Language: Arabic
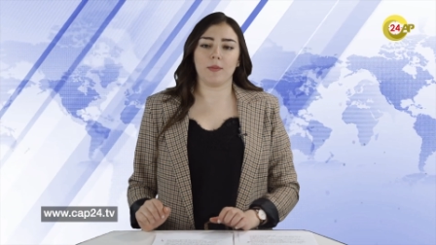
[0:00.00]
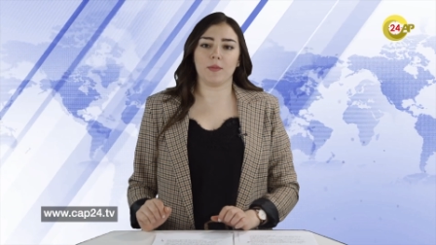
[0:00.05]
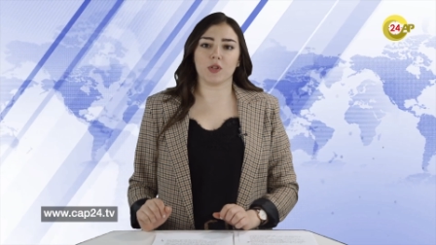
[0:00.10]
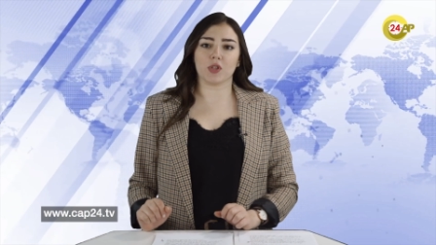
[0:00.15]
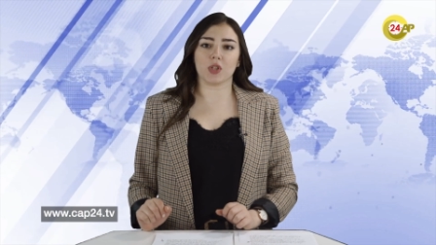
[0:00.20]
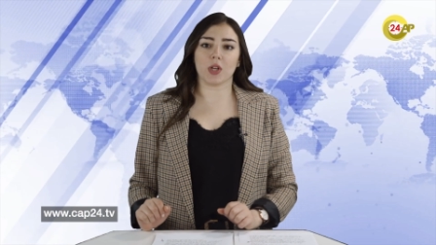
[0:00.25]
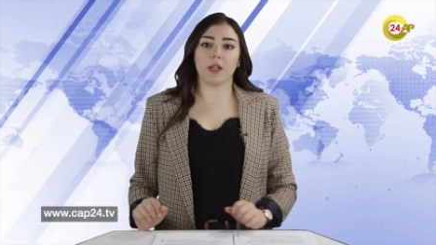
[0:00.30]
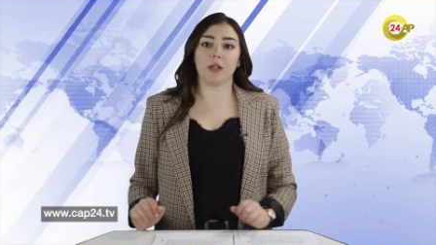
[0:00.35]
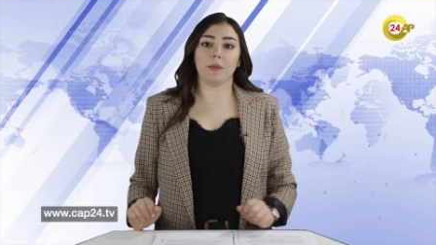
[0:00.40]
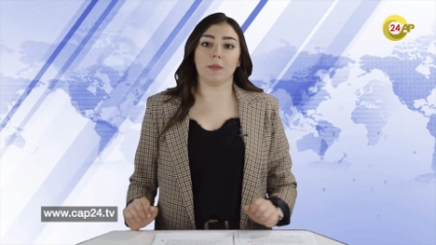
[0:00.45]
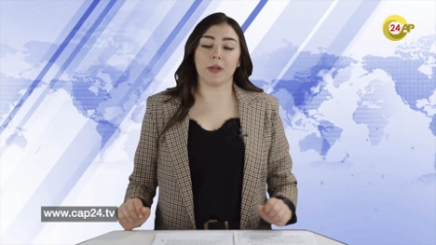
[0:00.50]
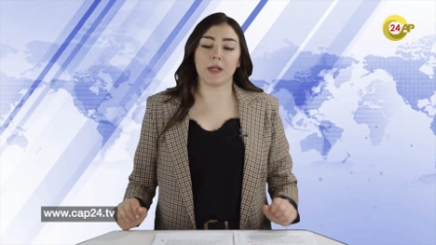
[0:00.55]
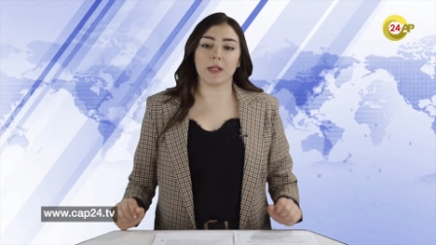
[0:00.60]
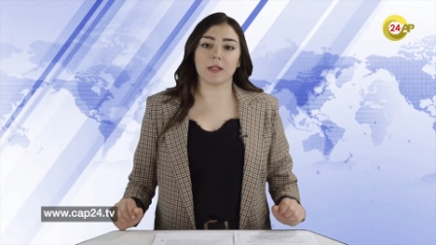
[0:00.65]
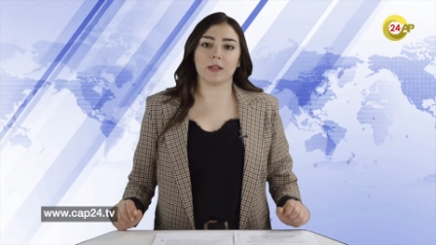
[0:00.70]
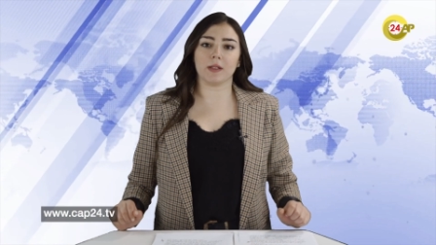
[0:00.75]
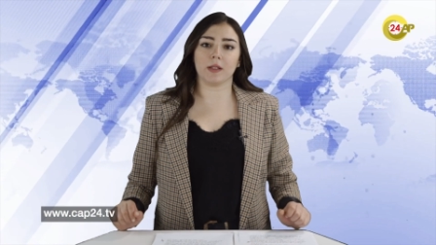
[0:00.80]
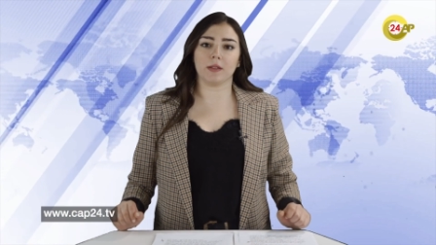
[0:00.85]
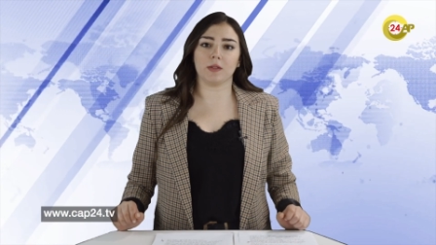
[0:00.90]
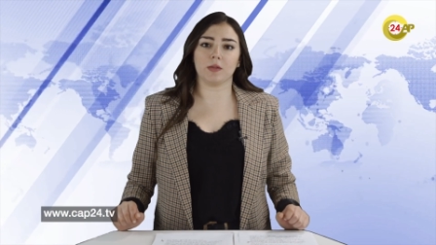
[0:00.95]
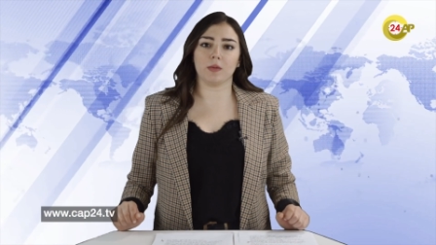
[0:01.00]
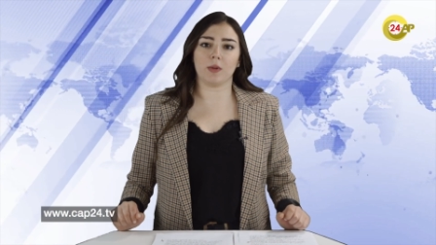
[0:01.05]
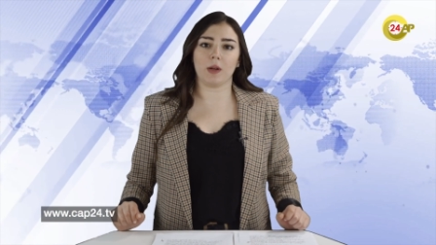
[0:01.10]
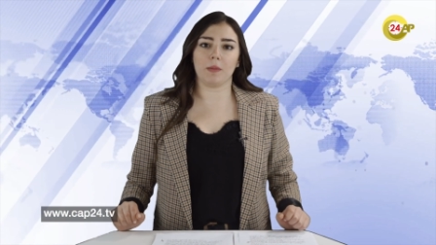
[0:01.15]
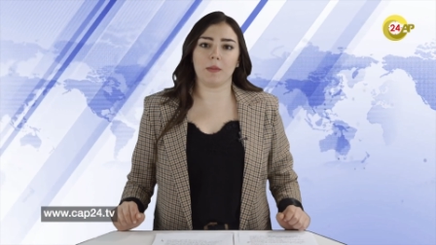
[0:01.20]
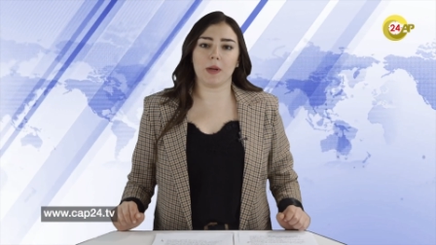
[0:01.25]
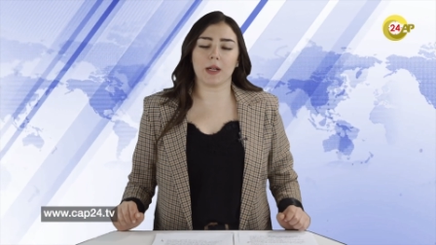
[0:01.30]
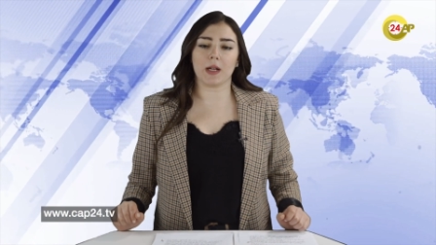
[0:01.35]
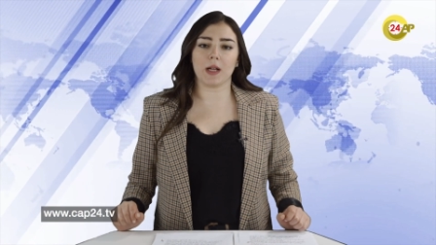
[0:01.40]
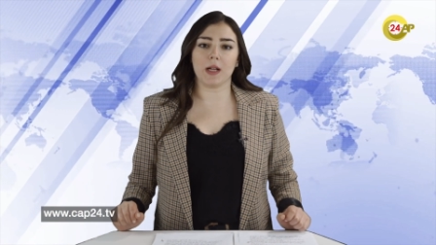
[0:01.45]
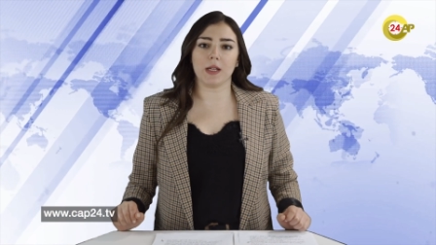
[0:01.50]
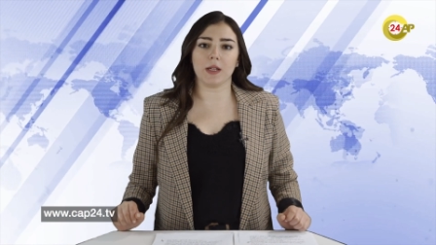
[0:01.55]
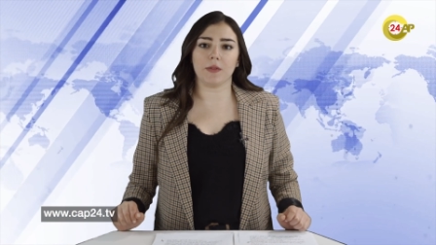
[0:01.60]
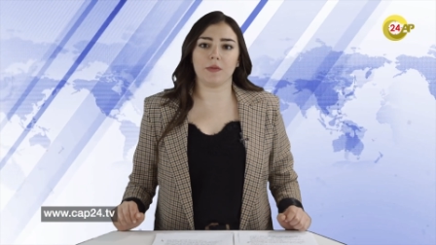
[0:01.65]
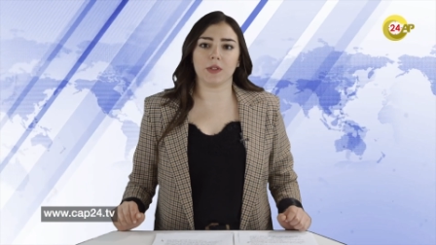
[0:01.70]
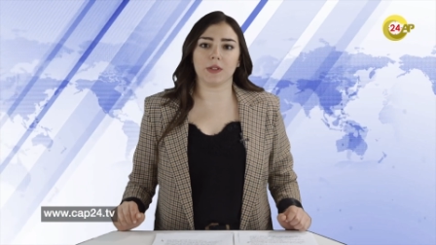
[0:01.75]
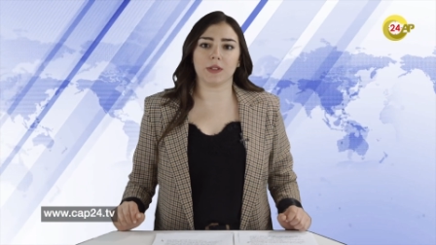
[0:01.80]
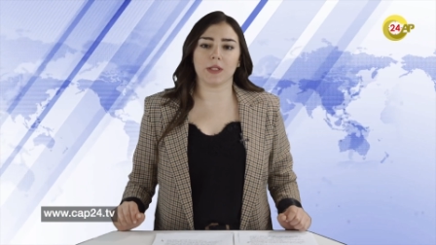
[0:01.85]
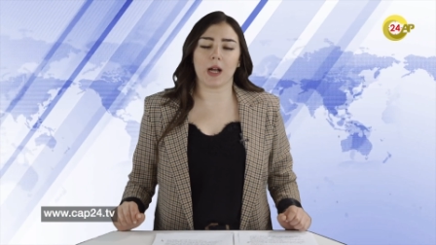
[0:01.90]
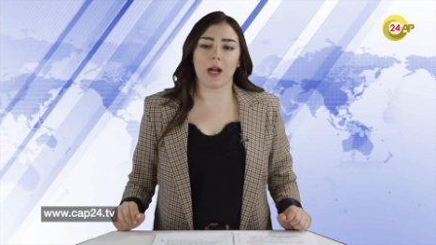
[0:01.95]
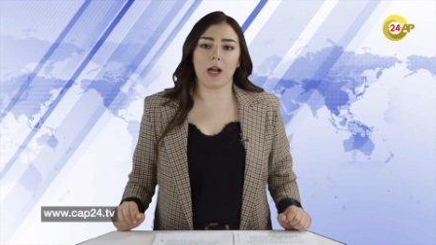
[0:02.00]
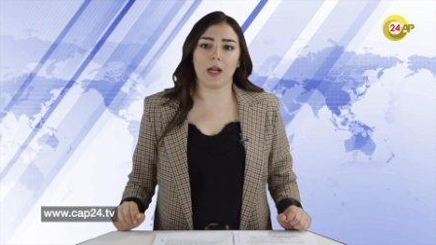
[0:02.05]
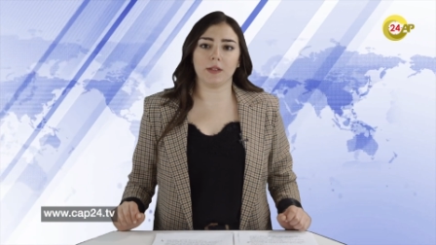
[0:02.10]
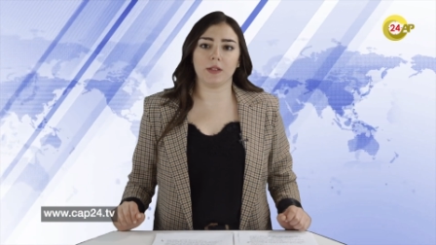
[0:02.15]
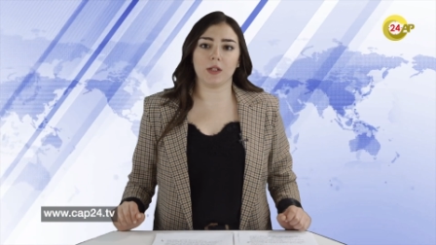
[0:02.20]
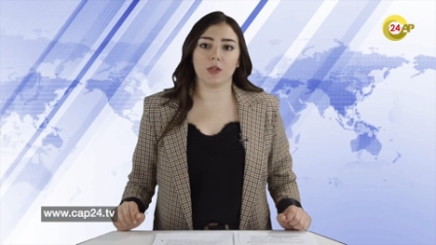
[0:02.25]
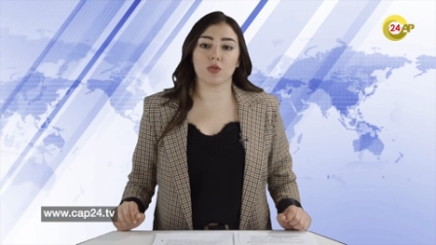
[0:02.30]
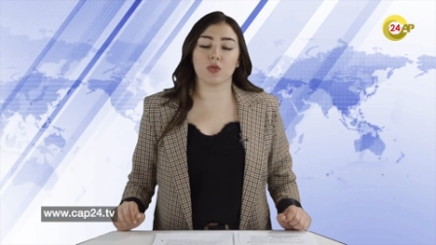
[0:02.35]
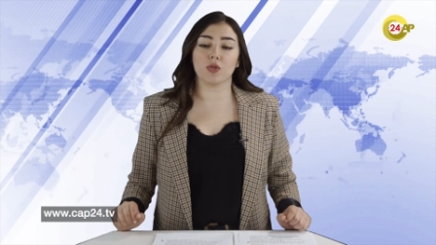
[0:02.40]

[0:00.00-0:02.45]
بشأن بريكزيت والبقاء في اتحاد